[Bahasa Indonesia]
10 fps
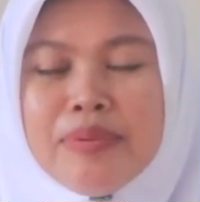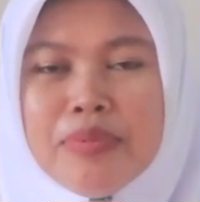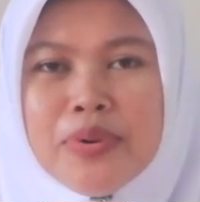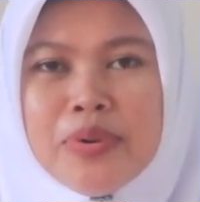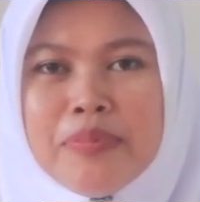
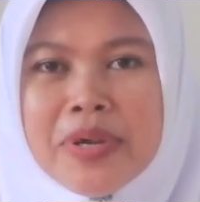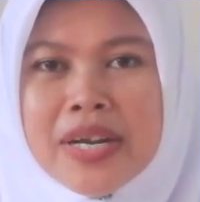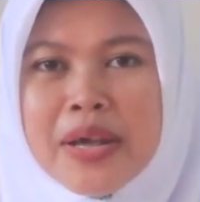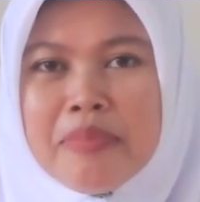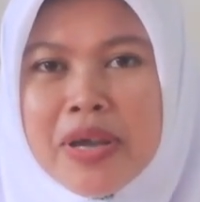Ibu
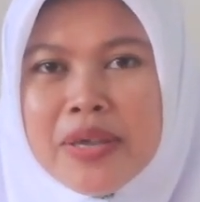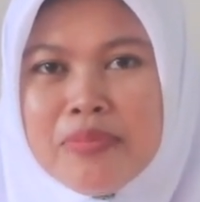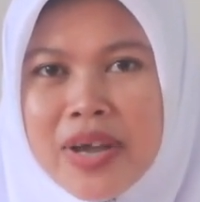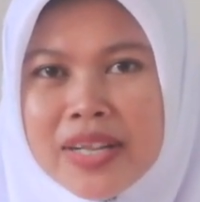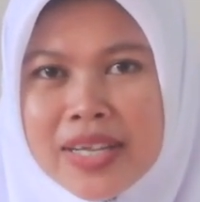bernama
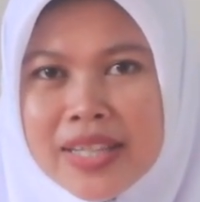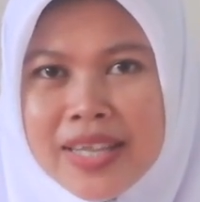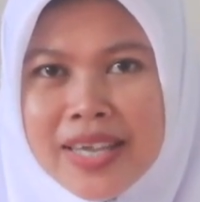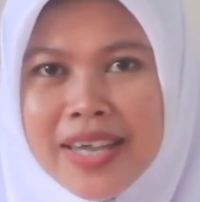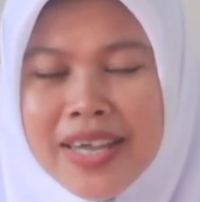Ibu
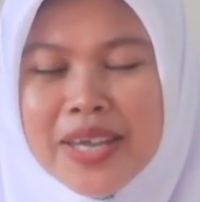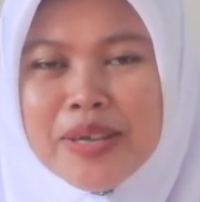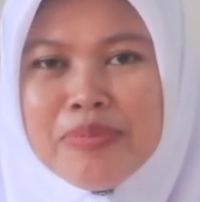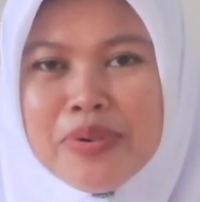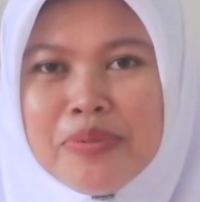Atati,
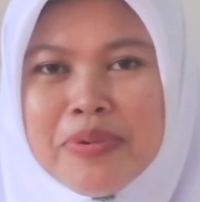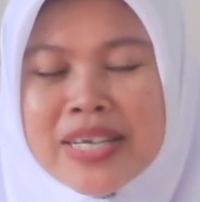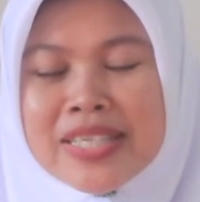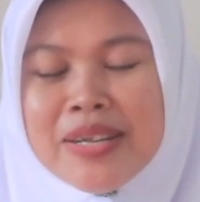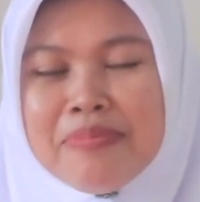Ibu
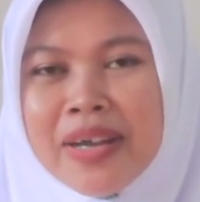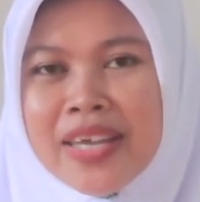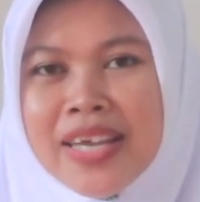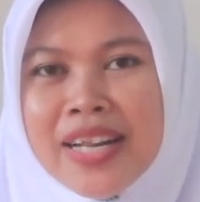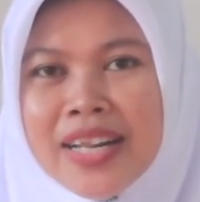biasa
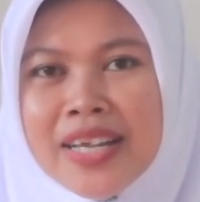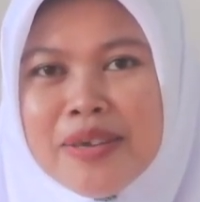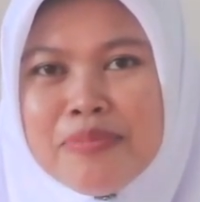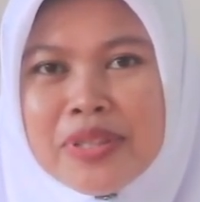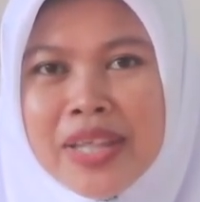dipanggil Ibu
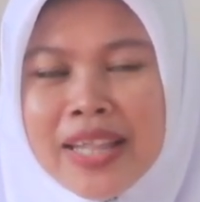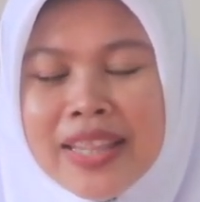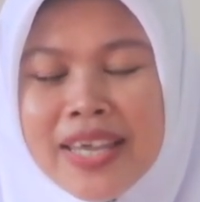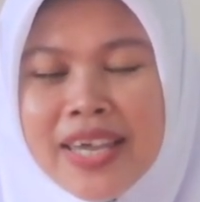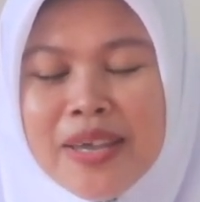
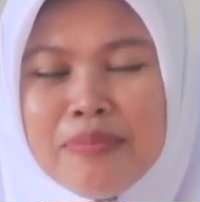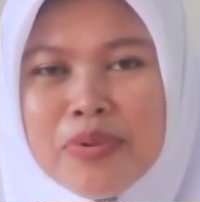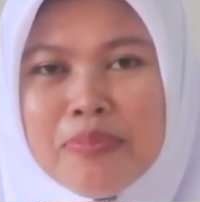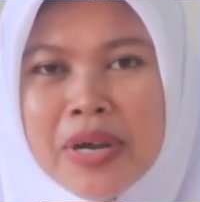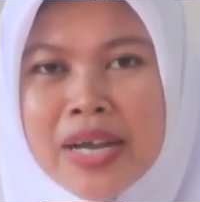Atati.
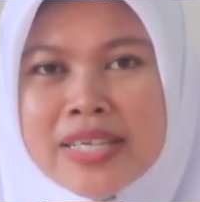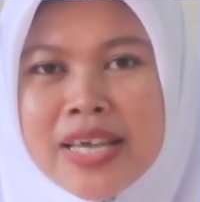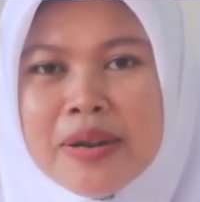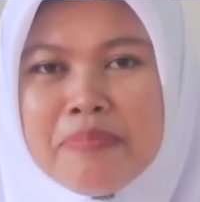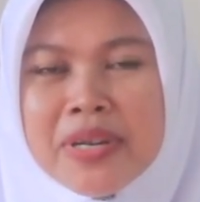Ibu
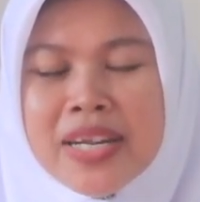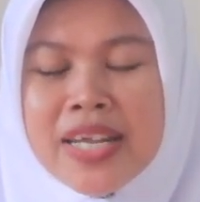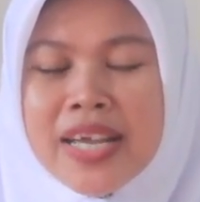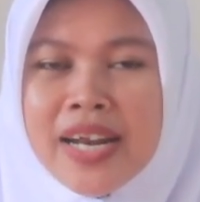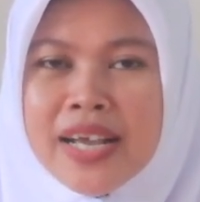mengajar
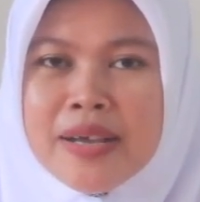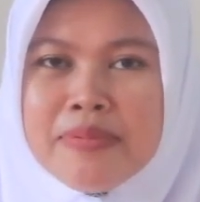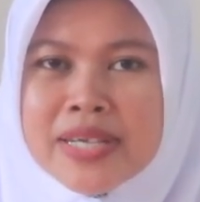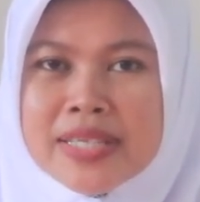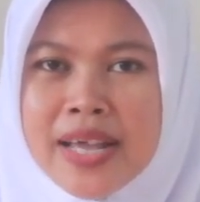pendidikan
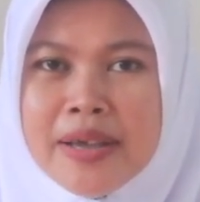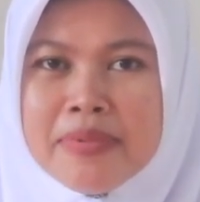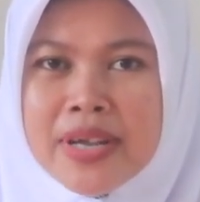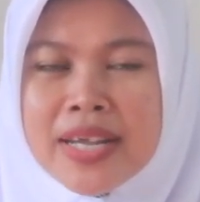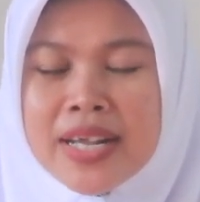agama Islam
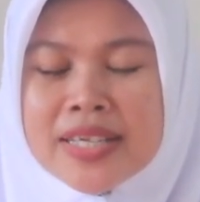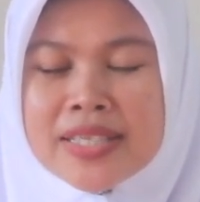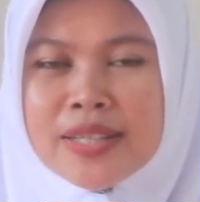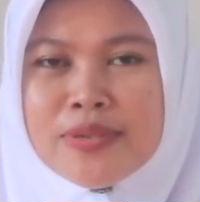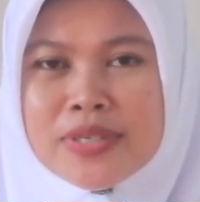dari kelas
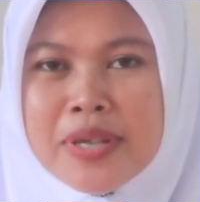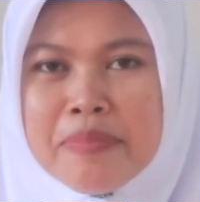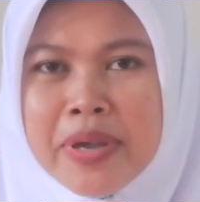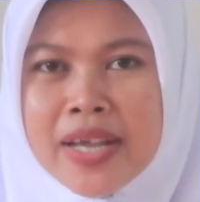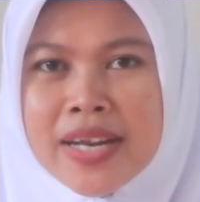1
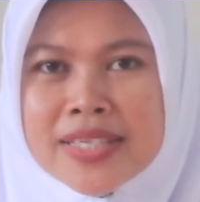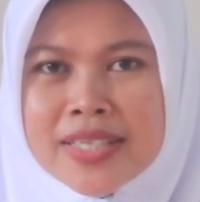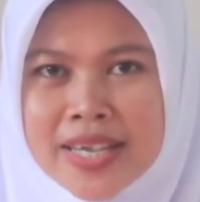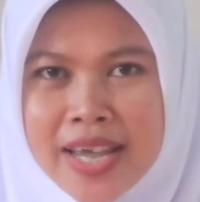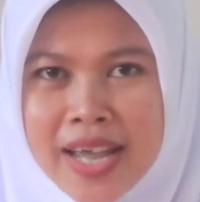sampai kelas
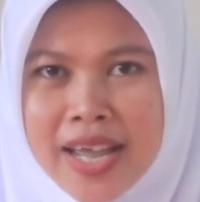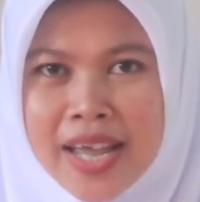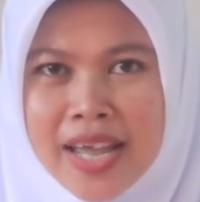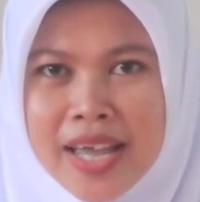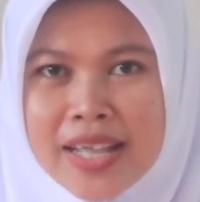
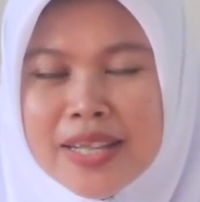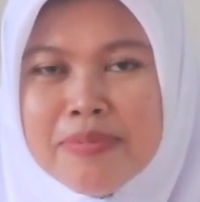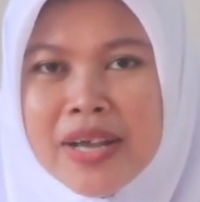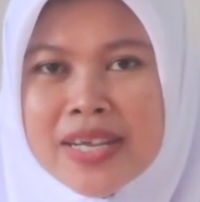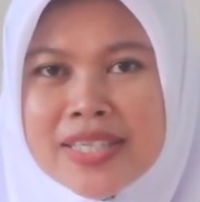3.
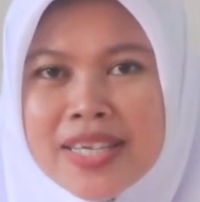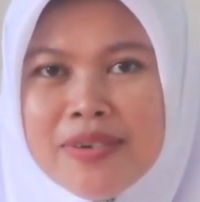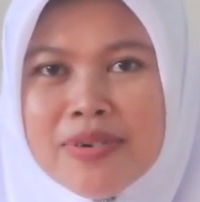Terima kasih.